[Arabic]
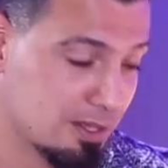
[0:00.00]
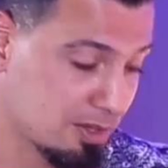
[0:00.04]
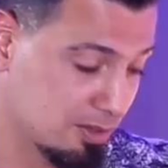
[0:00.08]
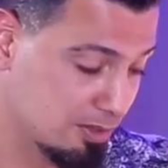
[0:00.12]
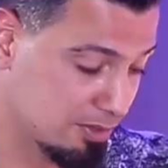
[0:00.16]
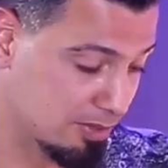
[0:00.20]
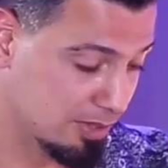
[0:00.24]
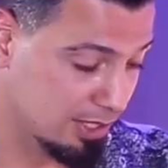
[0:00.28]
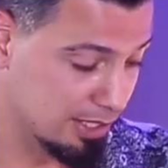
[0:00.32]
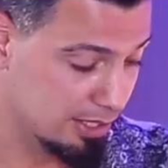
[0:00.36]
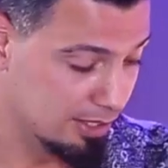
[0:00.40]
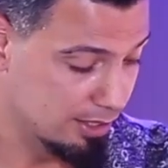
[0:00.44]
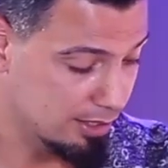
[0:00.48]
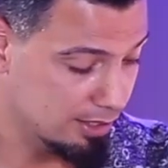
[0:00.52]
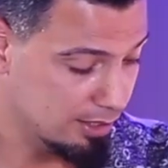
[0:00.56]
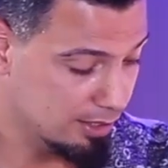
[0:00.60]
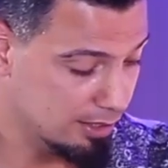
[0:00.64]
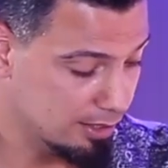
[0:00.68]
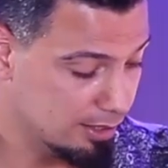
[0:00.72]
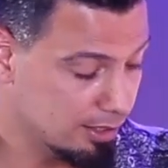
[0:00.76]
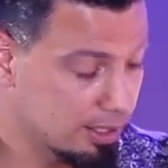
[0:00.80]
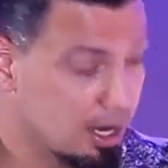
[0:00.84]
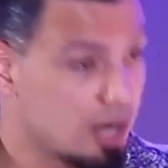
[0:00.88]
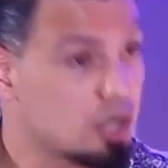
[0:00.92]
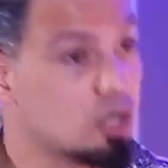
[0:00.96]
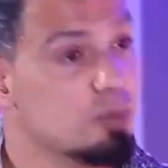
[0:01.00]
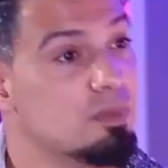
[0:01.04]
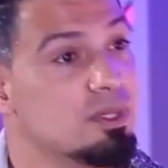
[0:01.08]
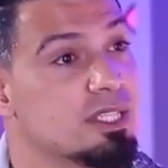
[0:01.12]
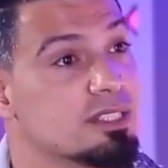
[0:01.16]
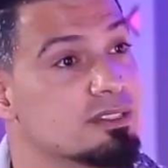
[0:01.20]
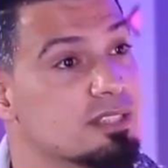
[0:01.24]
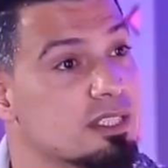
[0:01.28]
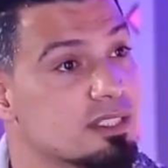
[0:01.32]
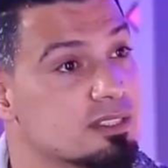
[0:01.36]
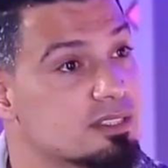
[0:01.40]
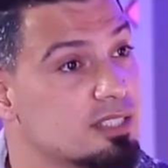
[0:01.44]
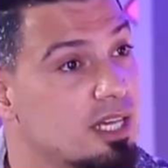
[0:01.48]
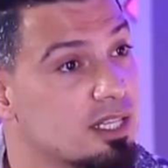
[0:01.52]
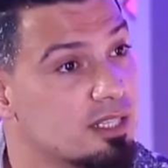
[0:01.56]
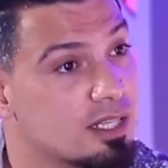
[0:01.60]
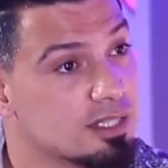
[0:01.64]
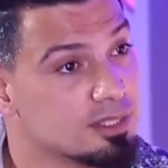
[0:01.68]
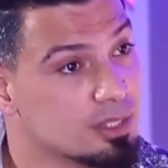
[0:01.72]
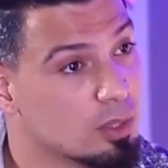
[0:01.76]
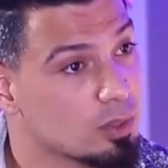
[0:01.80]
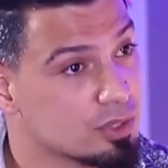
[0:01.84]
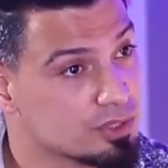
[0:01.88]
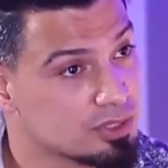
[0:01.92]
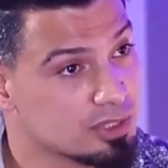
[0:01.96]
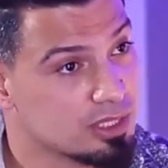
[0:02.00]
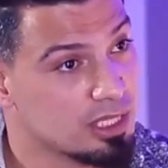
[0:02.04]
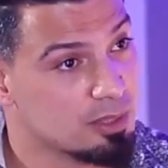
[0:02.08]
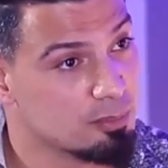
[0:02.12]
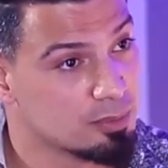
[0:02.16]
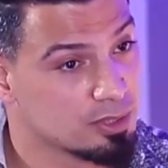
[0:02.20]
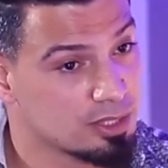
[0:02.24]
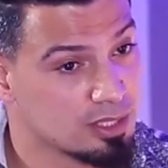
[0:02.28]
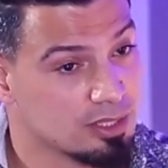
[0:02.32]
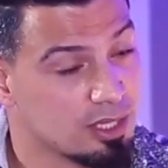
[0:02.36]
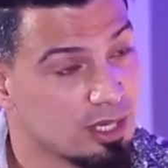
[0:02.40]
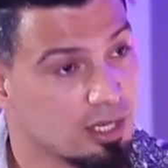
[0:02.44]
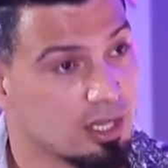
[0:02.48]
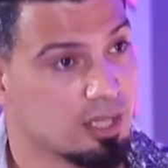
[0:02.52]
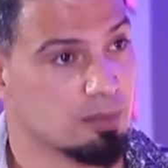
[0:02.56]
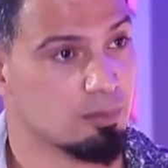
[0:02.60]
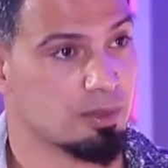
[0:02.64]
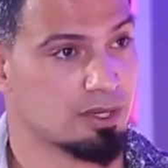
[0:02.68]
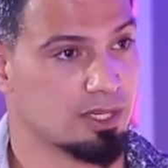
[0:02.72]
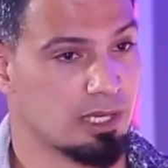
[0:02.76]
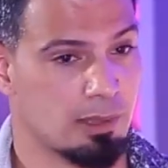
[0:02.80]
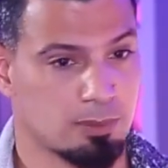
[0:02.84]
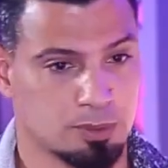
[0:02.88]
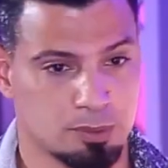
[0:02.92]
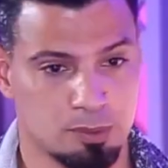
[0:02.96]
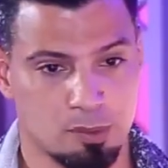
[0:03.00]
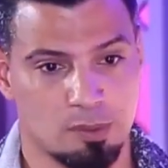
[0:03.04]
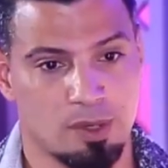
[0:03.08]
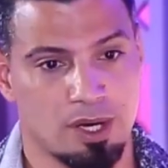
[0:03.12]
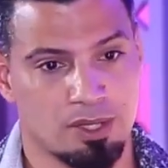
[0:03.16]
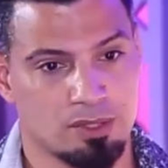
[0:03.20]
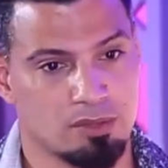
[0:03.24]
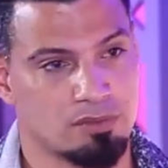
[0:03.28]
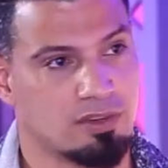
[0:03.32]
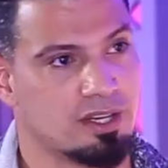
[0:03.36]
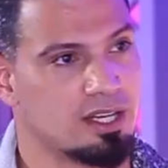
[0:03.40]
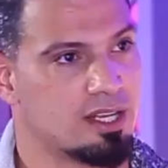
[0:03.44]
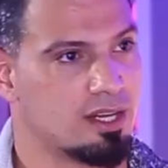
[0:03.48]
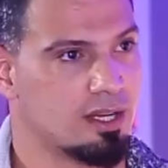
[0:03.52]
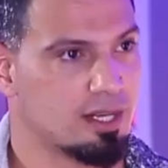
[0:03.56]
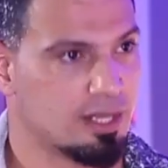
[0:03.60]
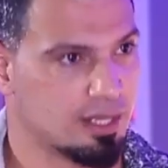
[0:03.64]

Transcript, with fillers: فاكو من عنده رساله اذا اوصلها من خلال هذا البرنامج بما ان الفقره